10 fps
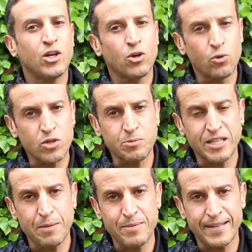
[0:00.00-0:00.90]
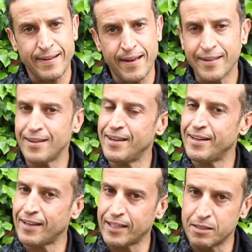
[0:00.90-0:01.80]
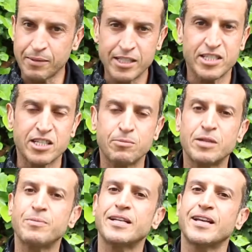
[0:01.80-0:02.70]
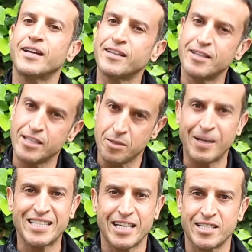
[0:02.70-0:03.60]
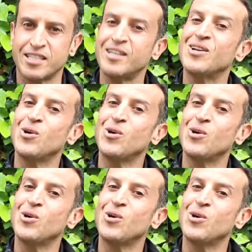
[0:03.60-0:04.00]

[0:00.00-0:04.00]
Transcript: نقص من كميه الاكل لان قد ما كثرتي من كميه الاكل قد ما غتخزن